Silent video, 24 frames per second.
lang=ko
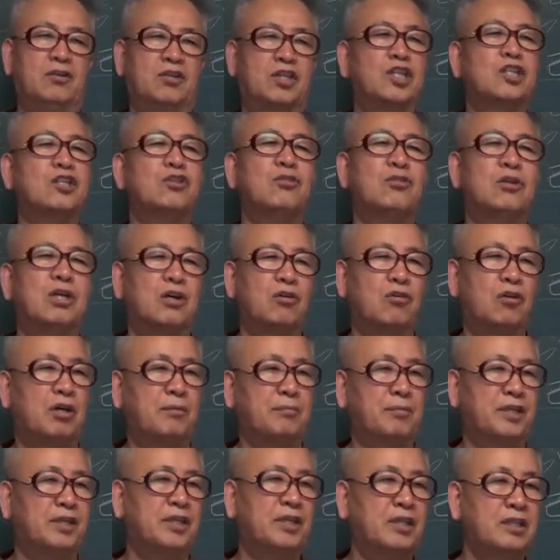기토라고
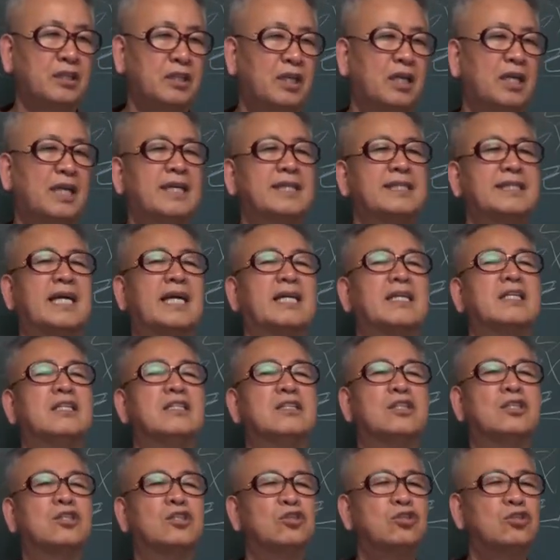하면은 자기
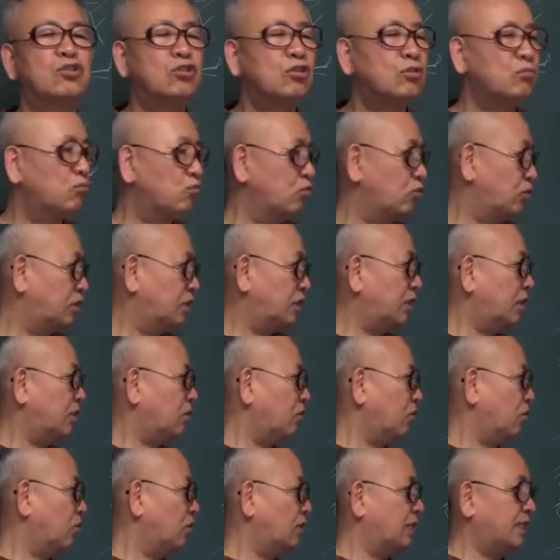스스로
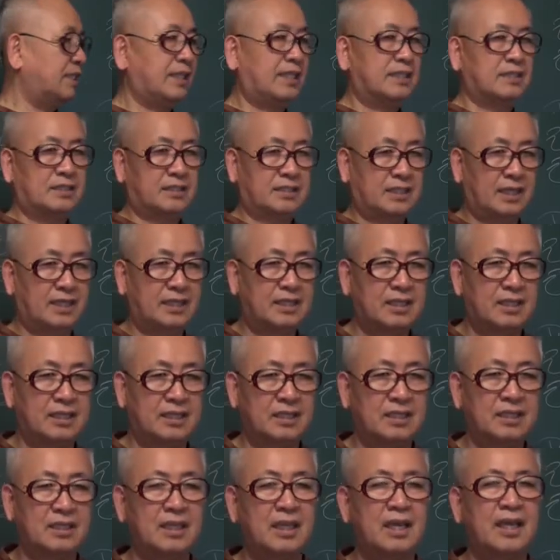문제로 인해서
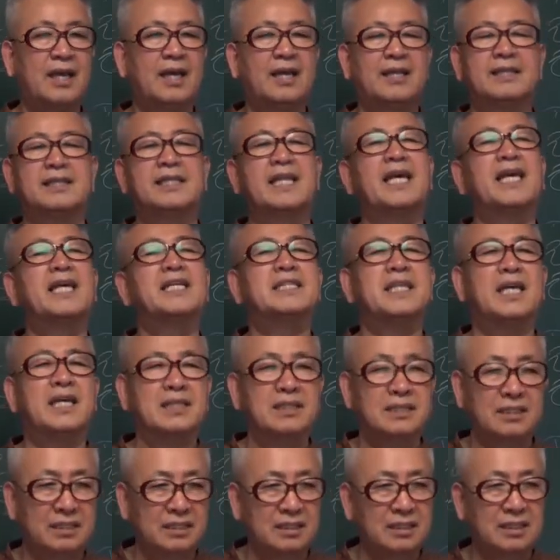생기는 내상
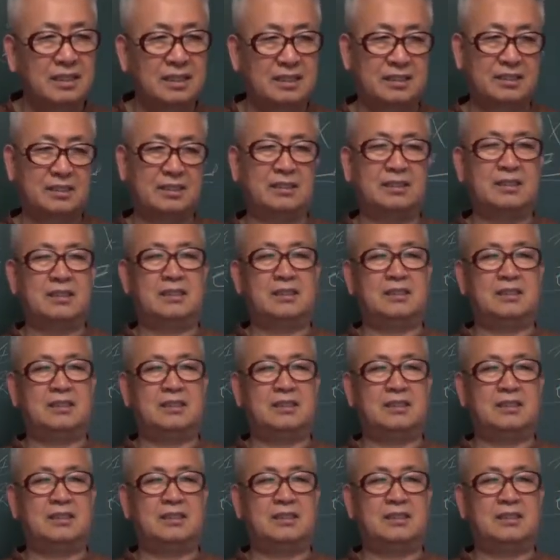스트레스